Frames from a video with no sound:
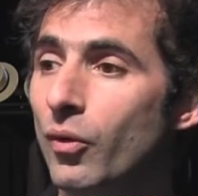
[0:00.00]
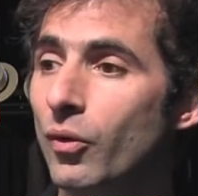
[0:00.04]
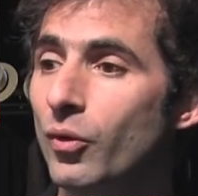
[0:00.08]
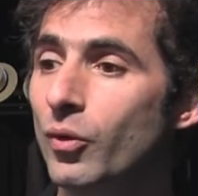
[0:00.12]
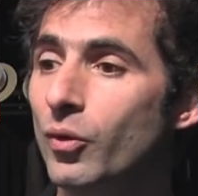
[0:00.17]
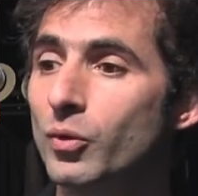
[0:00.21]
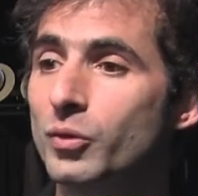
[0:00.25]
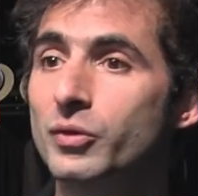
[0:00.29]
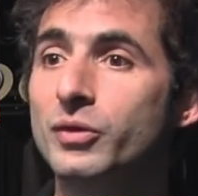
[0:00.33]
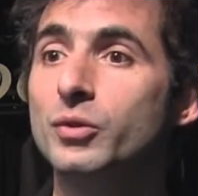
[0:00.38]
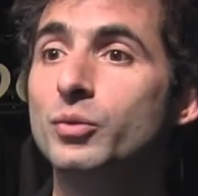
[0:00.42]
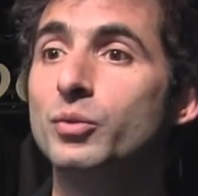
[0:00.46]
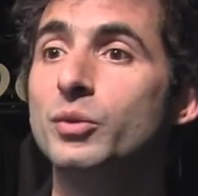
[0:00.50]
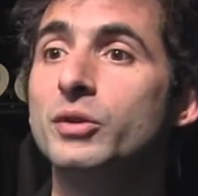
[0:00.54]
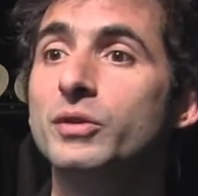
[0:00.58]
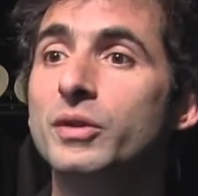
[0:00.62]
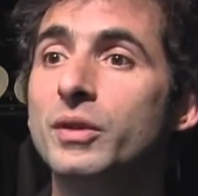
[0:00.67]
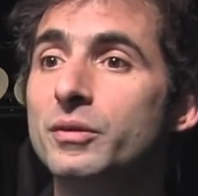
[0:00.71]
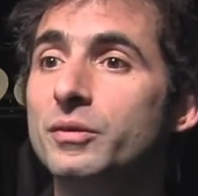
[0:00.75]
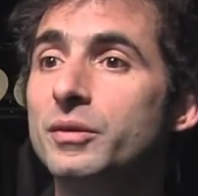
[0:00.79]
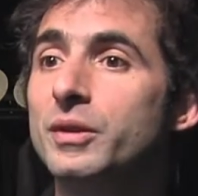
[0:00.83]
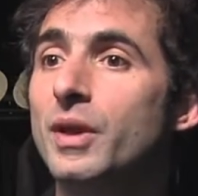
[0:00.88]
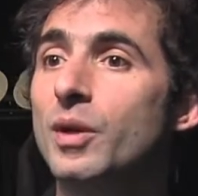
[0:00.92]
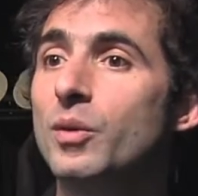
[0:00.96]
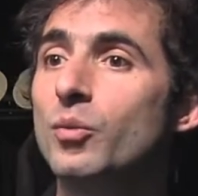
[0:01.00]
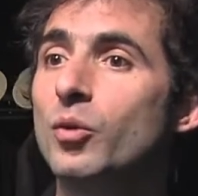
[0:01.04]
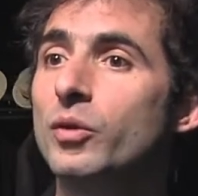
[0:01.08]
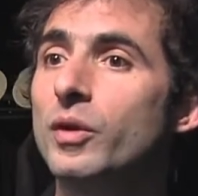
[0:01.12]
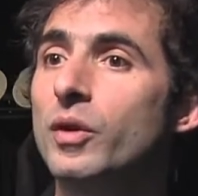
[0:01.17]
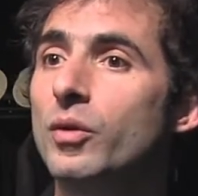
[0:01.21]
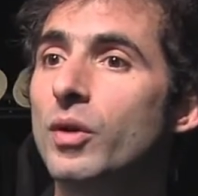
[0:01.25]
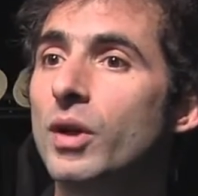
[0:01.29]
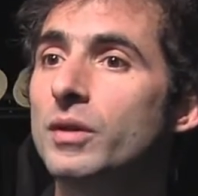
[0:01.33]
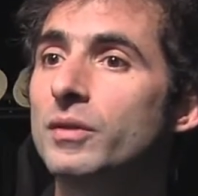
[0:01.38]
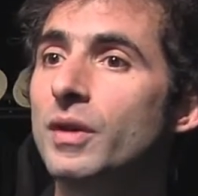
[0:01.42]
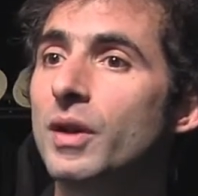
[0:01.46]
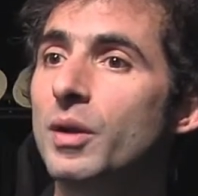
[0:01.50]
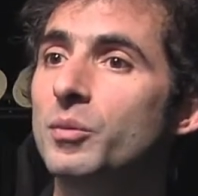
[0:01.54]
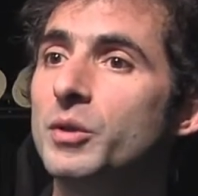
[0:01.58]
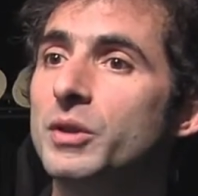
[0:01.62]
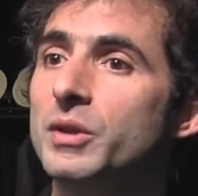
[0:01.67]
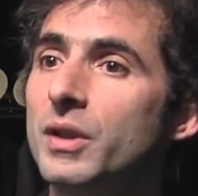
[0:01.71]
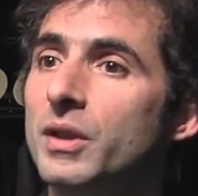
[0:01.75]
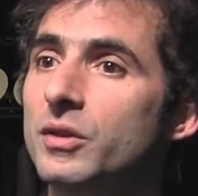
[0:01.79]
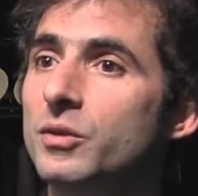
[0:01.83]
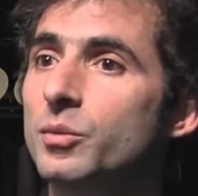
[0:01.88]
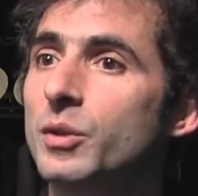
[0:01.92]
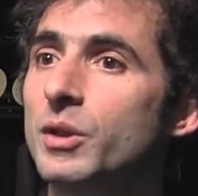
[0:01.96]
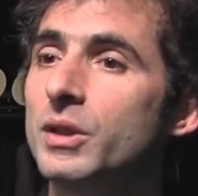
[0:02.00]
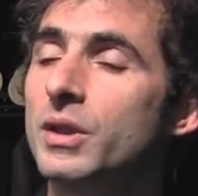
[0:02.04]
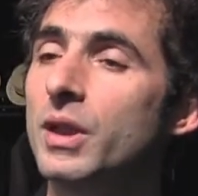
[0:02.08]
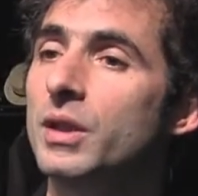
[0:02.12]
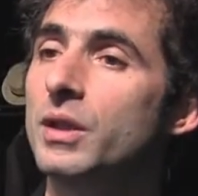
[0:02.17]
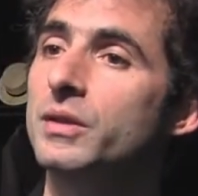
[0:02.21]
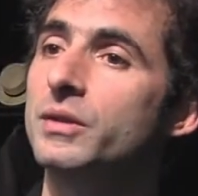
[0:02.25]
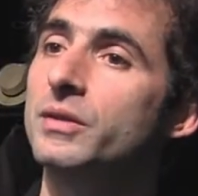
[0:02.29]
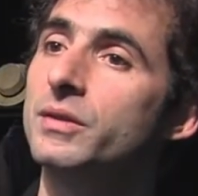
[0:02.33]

continuité finalement d'avoir terminé un spectacle